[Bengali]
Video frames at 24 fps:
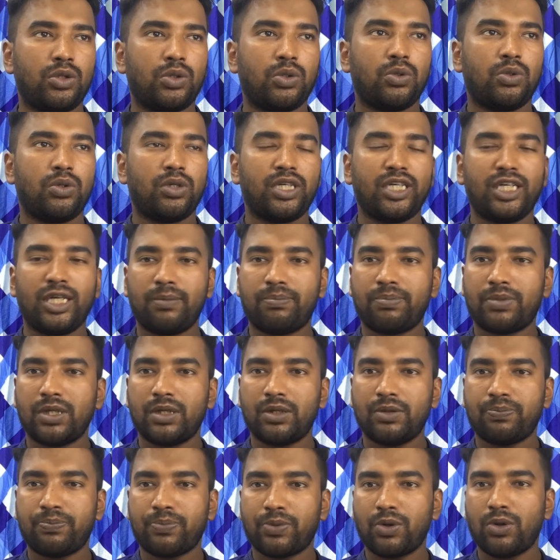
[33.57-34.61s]
তো ইএফটি
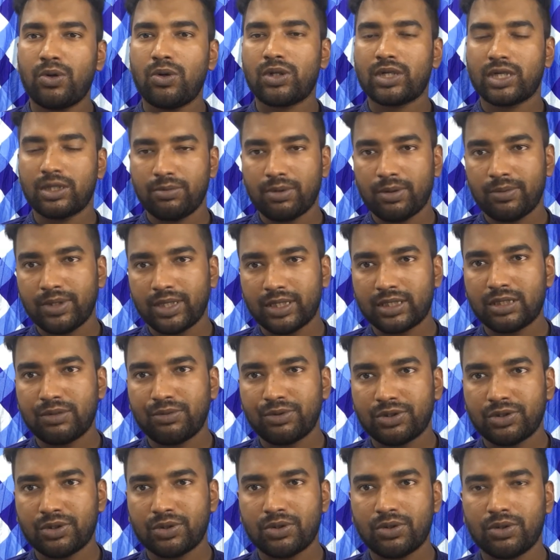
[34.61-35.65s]
e প্রো কিভাবে
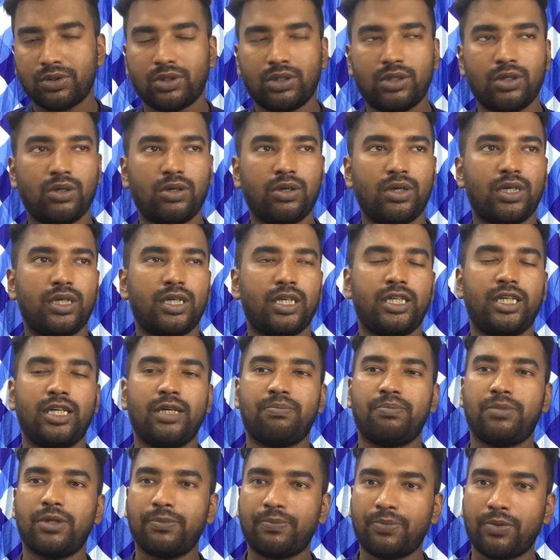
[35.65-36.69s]
অ্যাক্টিভেশন করতে হয়
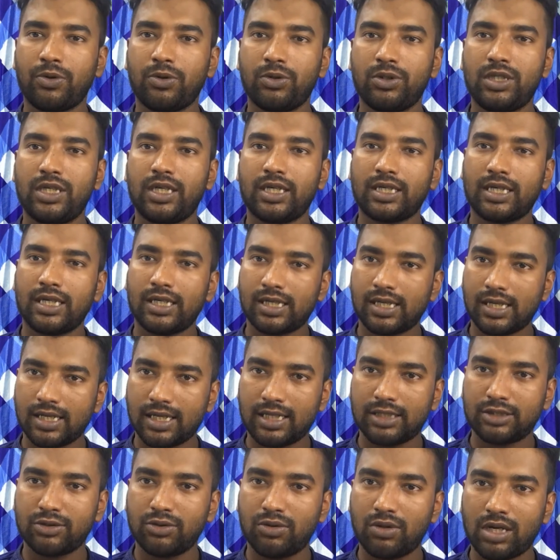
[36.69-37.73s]
ইএফটি e প্রো দিয়ে কি কি
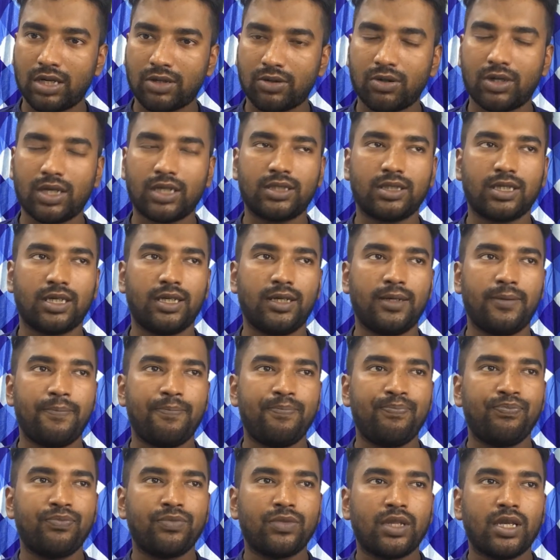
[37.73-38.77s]
কাজগুলো করা যায়
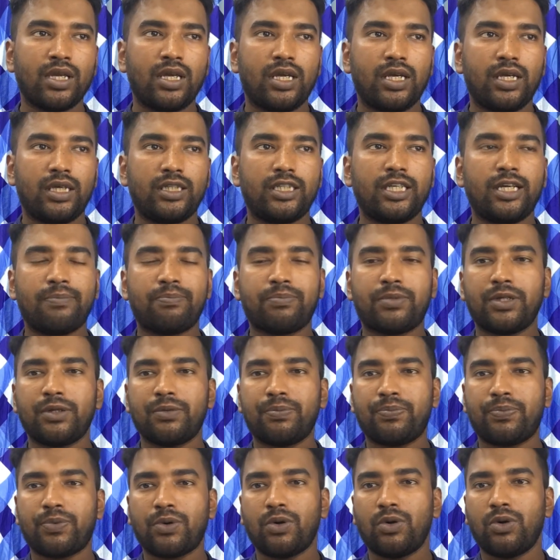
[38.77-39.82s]
ইএফটি
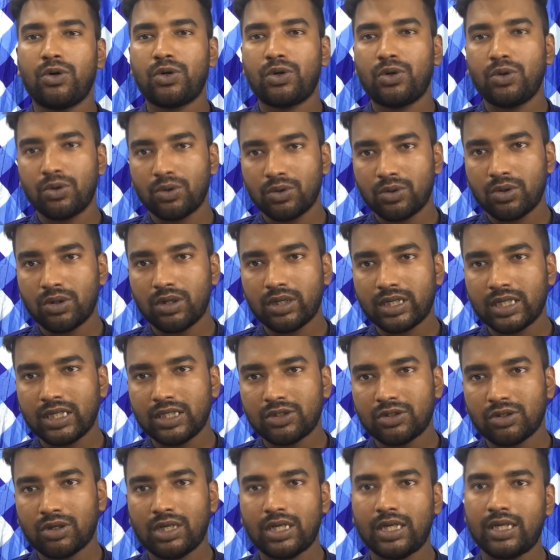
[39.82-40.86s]
e প্রো ডঙ্গল কি
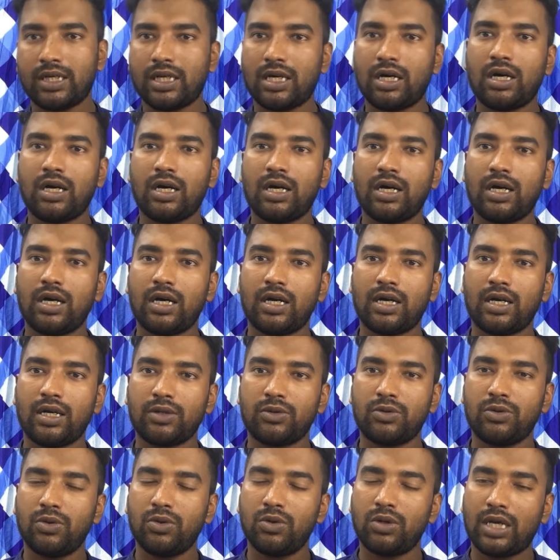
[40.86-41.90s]
চলে না
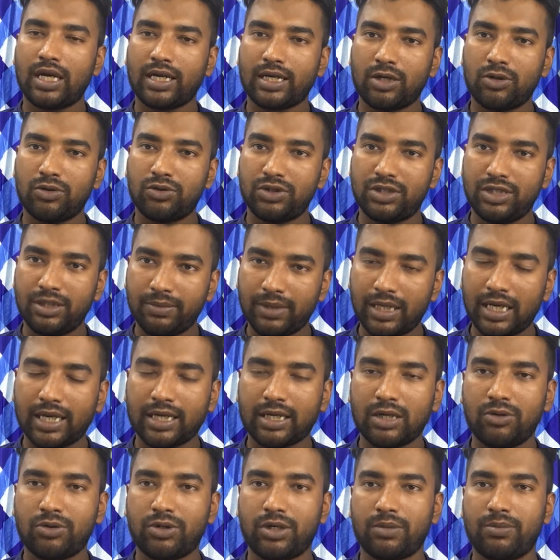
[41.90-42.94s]
গুগল অ্যাকাউন্ট জিমেল
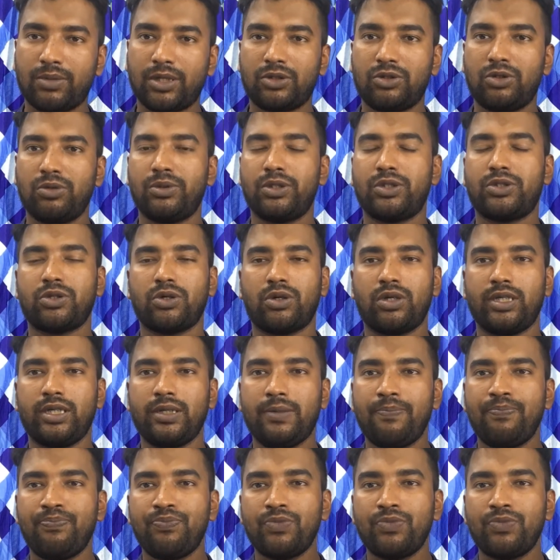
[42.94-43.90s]
অ্যাকাউন্টের মাধ্যমে চলে